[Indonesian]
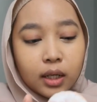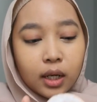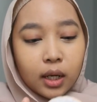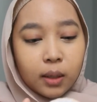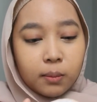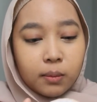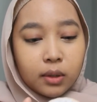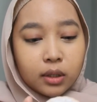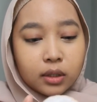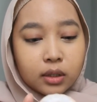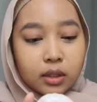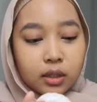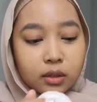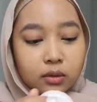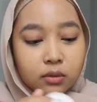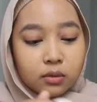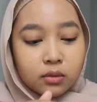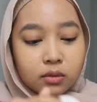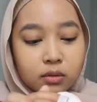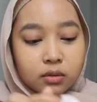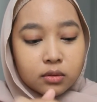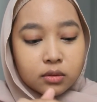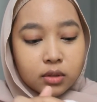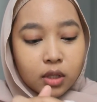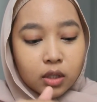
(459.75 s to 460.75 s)
emang dia
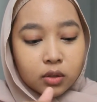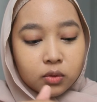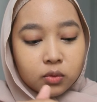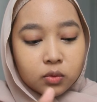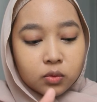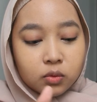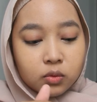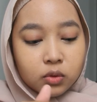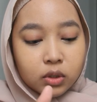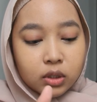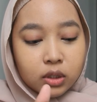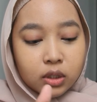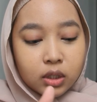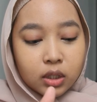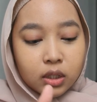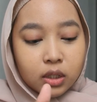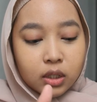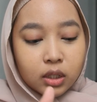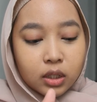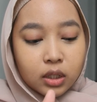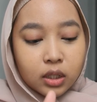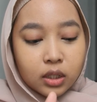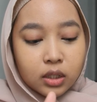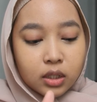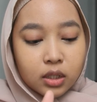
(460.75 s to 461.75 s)
tuh satu ini yang
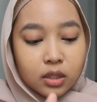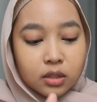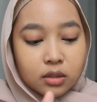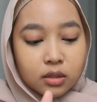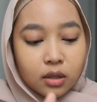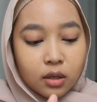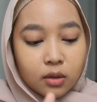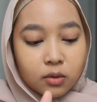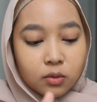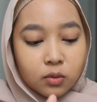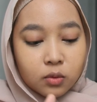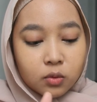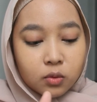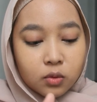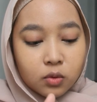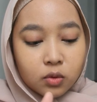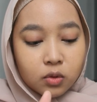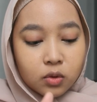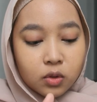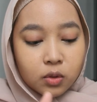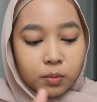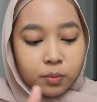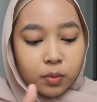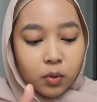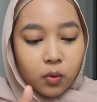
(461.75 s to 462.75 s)
kayaknya
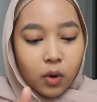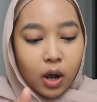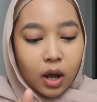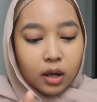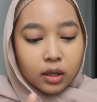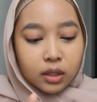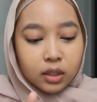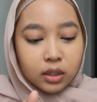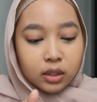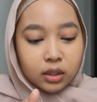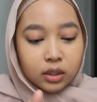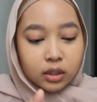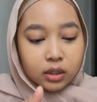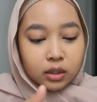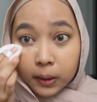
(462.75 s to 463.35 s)
satu wangi